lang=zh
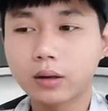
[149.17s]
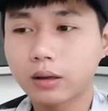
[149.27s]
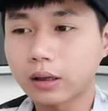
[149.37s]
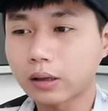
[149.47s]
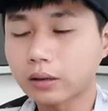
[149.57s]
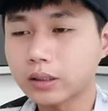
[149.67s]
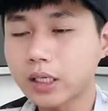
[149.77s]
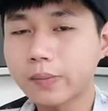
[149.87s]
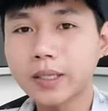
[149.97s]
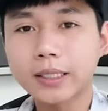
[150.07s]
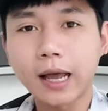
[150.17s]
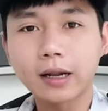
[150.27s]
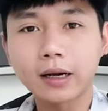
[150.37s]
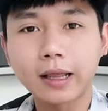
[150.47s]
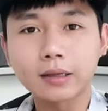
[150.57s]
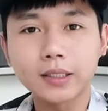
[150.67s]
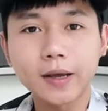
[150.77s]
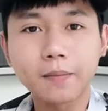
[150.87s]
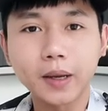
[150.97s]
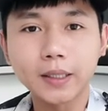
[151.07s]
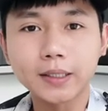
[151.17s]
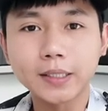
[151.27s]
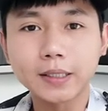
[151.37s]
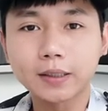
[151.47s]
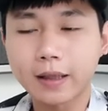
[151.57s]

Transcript: 呃，这里面差了两千美金，